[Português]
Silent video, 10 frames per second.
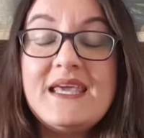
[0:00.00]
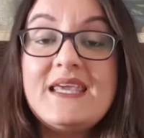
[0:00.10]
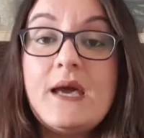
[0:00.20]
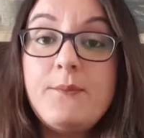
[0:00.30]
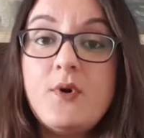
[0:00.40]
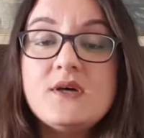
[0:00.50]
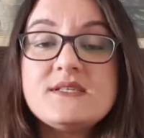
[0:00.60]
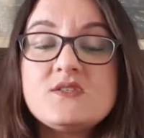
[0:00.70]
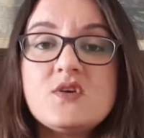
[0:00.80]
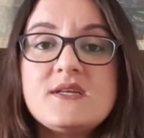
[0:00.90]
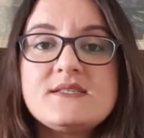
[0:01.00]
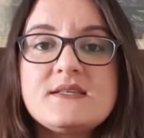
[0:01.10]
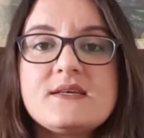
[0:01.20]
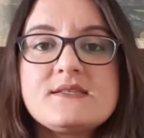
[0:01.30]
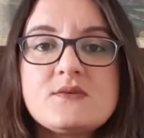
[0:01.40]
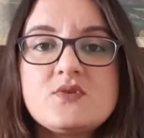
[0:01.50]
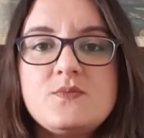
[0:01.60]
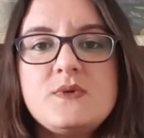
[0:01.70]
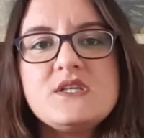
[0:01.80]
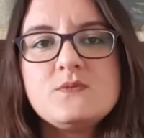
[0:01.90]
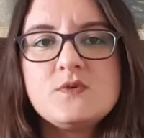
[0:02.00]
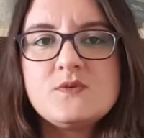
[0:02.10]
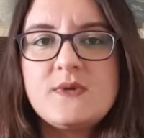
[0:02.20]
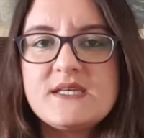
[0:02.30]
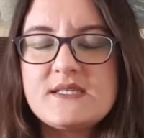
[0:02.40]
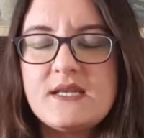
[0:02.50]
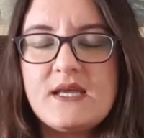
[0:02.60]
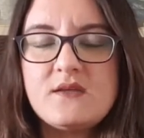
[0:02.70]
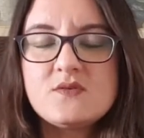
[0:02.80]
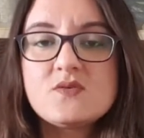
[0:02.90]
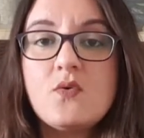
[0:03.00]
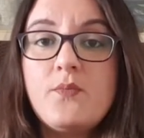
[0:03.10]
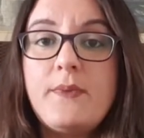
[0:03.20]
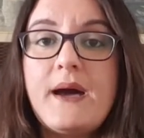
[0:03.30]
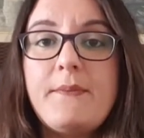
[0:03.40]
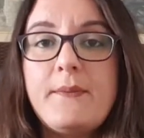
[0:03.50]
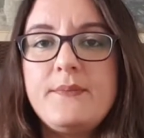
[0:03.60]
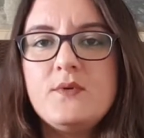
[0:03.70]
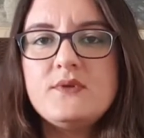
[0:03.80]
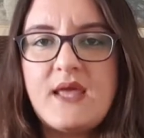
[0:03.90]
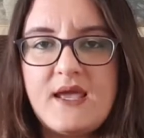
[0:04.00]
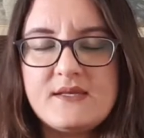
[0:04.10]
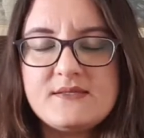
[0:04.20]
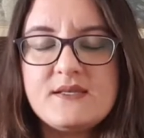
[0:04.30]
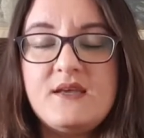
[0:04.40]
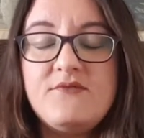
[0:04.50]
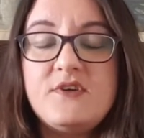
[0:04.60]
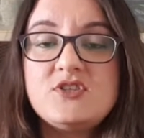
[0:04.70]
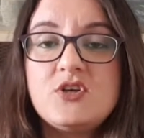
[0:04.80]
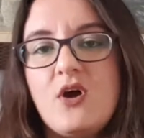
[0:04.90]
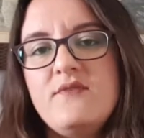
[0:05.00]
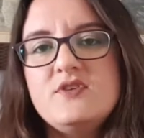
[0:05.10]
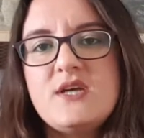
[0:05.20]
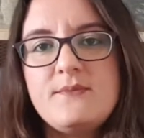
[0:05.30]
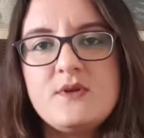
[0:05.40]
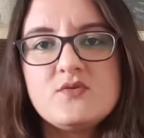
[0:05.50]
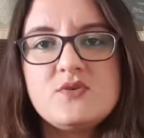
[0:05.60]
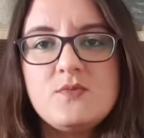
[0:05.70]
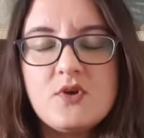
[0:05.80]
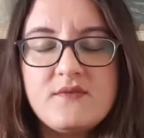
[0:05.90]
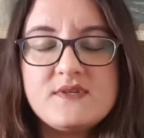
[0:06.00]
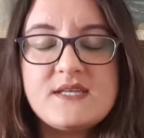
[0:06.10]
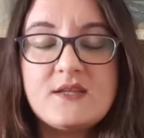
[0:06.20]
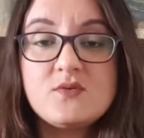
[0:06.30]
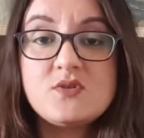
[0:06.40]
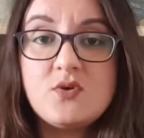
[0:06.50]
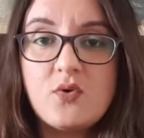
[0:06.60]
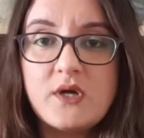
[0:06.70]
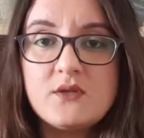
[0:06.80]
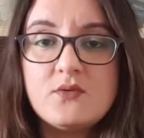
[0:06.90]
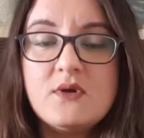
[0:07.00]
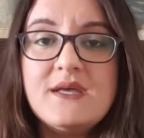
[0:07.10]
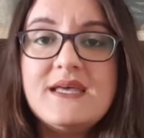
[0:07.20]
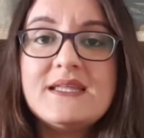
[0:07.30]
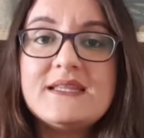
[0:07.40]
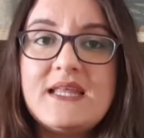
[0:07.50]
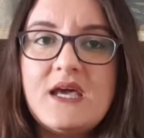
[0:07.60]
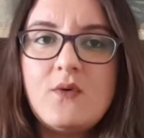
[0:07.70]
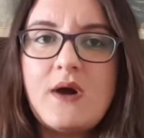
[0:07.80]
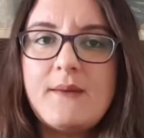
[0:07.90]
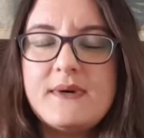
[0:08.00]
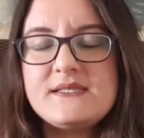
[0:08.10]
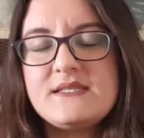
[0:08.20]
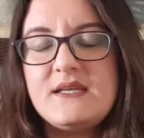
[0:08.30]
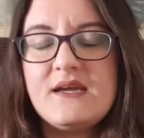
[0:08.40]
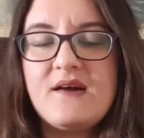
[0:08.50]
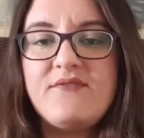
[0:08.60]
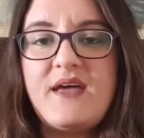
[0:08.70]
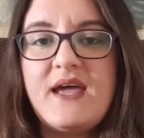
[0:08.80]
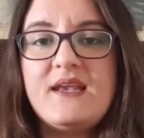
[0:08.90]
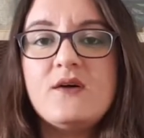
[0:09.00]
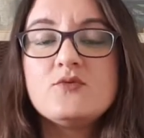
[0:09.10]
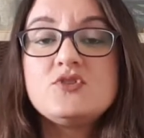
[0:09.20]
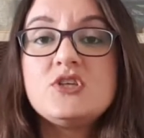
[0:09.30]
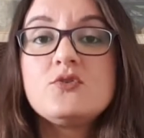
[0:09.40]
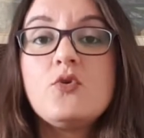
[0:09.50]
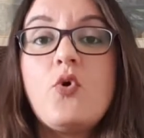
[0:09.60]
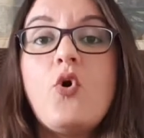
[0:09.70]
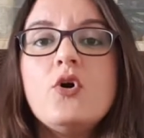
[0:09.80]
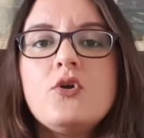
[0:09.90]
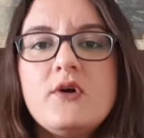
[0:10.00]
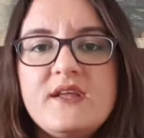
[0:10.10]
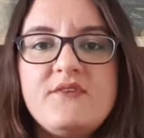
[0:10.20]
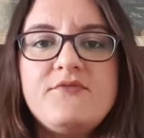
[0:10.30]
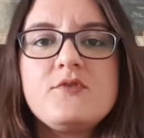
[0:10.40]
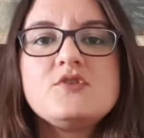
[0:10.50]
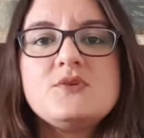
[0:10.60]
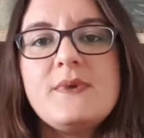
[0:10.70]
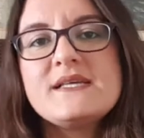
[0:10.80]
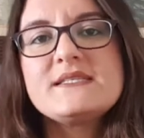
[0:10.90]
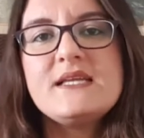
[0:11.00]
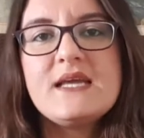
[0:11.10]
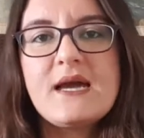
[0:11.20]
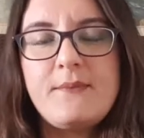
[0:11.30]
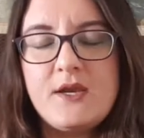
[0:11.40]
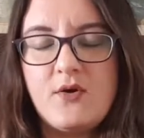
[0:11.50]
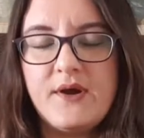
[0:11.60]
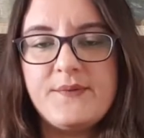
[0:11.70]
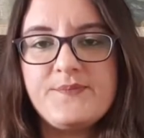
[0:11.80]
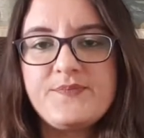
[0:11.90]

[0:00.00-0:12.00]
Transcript: E após a solicitação de bispos brasileiros, o Papa Pio X, em 29 de abril de 1908, deu à Basílica Velha o título honorífico de Basílica Menor.